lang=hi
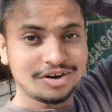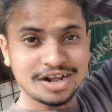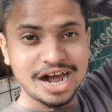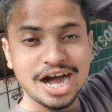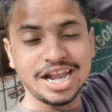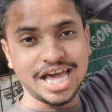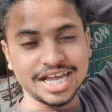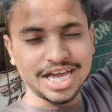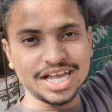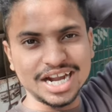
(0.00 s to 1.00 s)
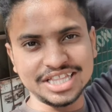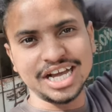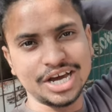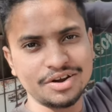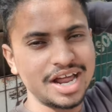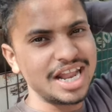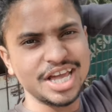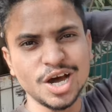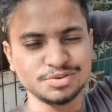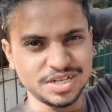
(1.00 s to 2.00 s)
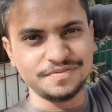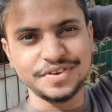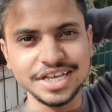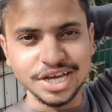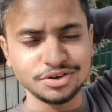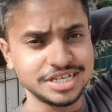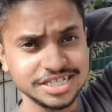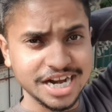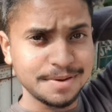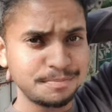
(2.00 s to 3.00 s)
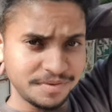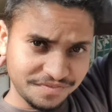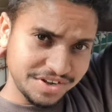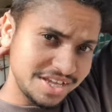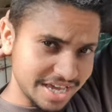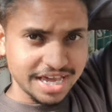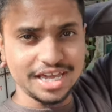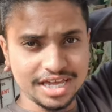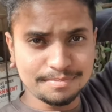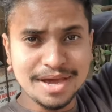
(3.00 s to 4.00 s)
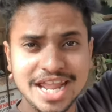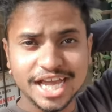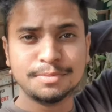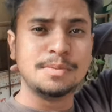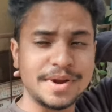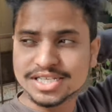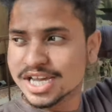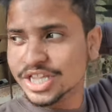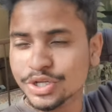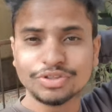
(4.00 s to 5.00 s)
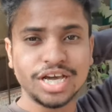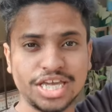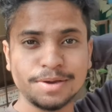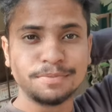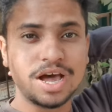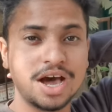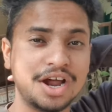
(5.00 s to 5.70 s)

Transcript: और हाँ लाइक आइक कर दिया करो यार हाँ, लाइक का ऑप्शन फ्री है और सब्सक्राइब भी फ्री है बेल आइकन भी प्रेस कर दियो ताकि हम